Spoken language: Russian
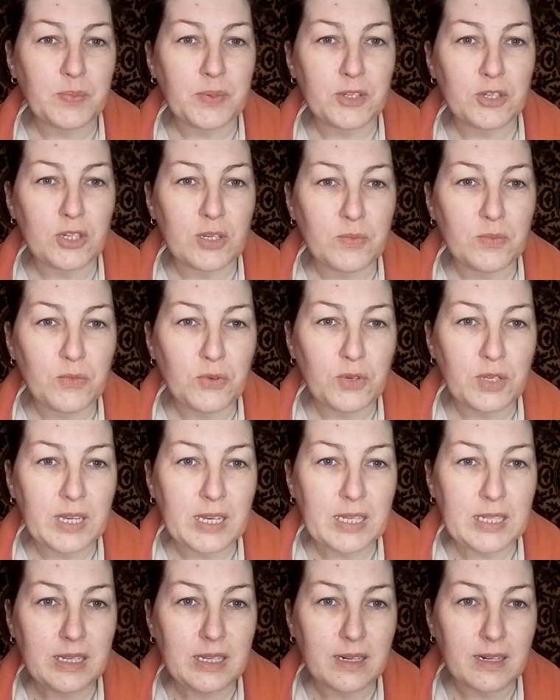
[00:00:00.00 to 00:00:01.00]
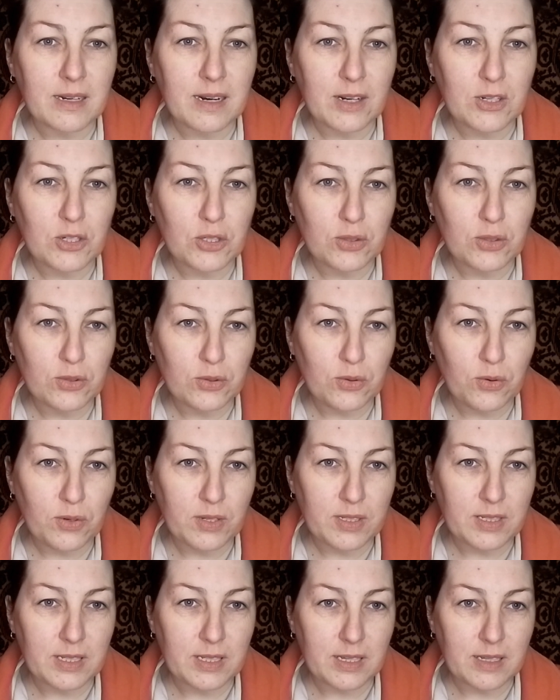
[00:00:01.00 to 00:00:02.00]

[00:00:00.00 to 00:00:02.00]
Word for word: почему я не крашу ногти